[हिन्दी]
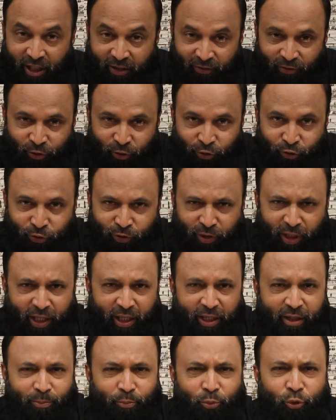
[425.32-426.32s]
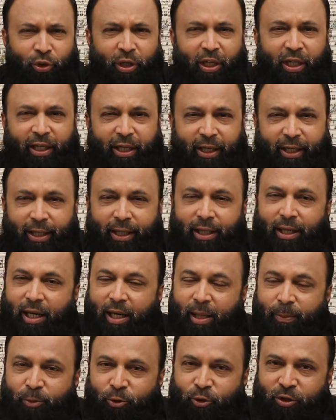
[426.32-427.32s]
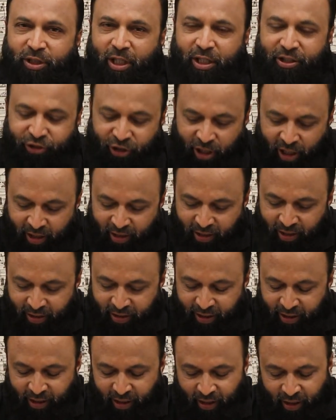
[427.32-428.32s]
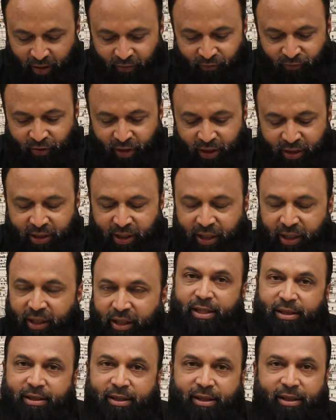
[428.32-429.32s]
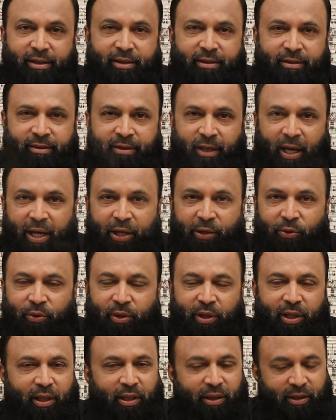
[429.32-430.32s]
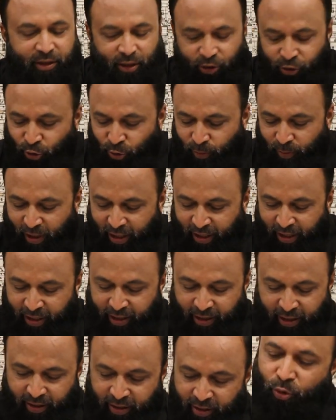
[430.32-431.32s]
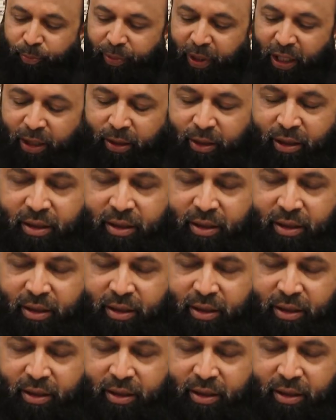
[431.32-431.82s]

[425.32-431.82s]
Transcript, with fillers: सर्व हो चुका है पूरी डिटेल आपको साथ शेयर कर दिए अब वक्त है इसके जायकों का तजुर्बा लेने का तो पहले